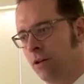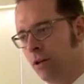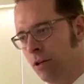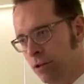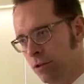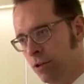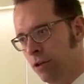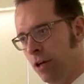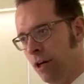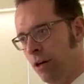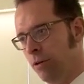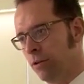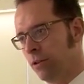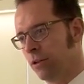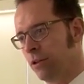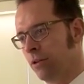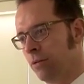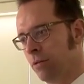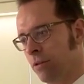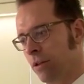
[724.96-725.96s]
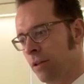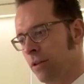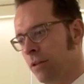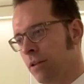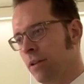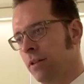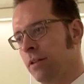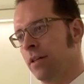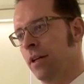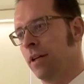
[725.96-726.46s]
Ganz genau, richtig. Unsere
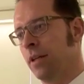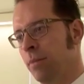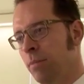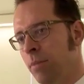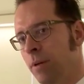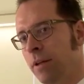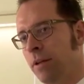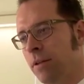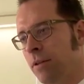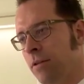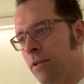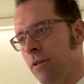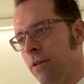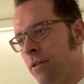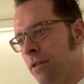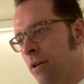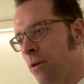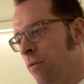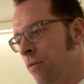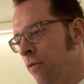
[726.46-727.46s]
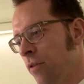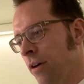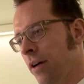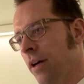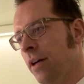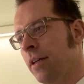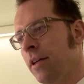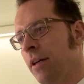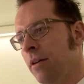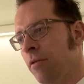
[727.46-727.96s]
Internetseite bietet äh, sehr
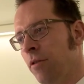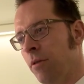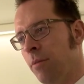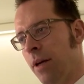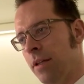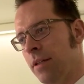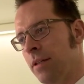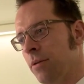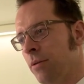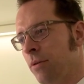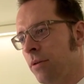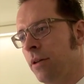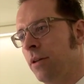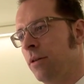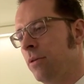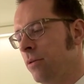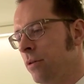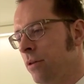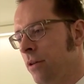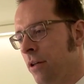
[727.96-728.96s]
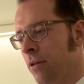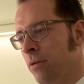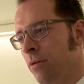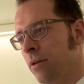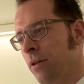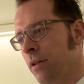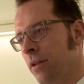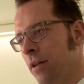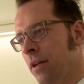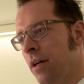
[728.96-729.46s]
umfangreiche Informationen und
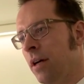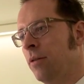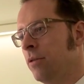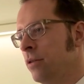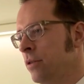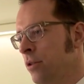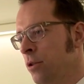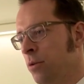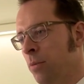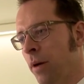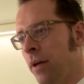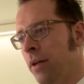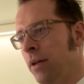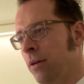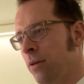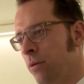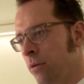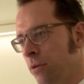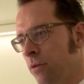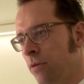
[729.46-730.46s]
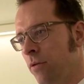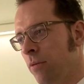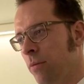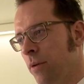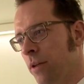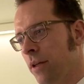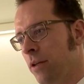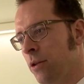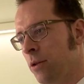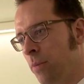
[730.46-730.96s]
natürlich dann auch das entsprechende Konto, wo
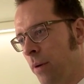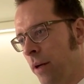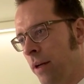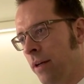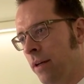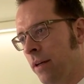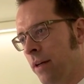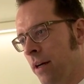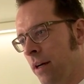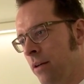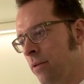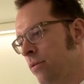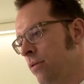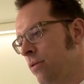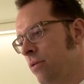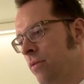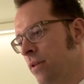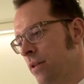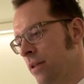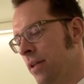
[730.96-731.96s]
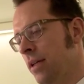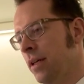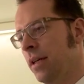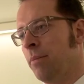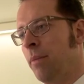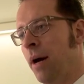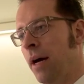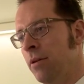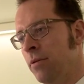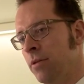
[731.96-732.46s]
man dann spenden kann. Und wir sind ein
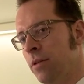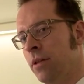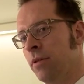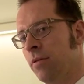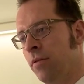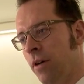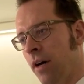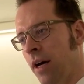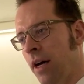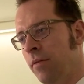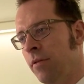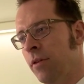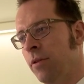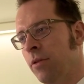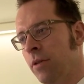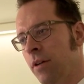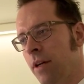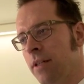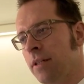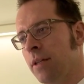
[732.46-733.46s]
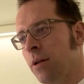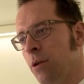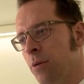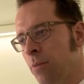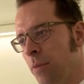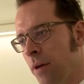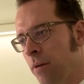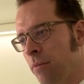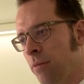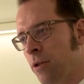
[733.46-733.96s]
gemeinnütziger Verein, wir können also auch
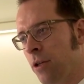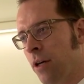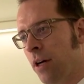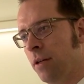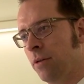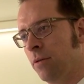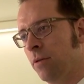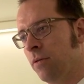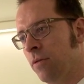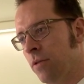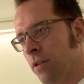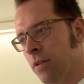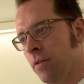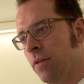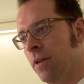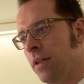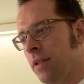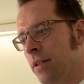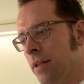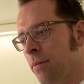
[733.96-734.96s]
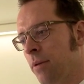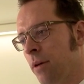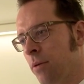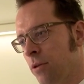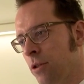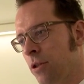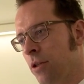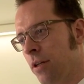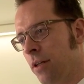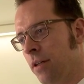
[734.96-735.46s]
Spendenbescheinigungen fürs Finanzamt
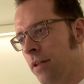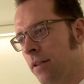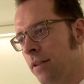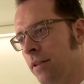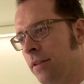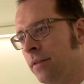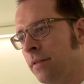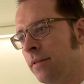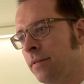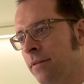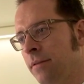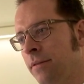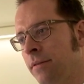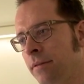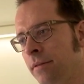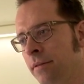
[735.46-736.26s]
ausstellen. Mhm.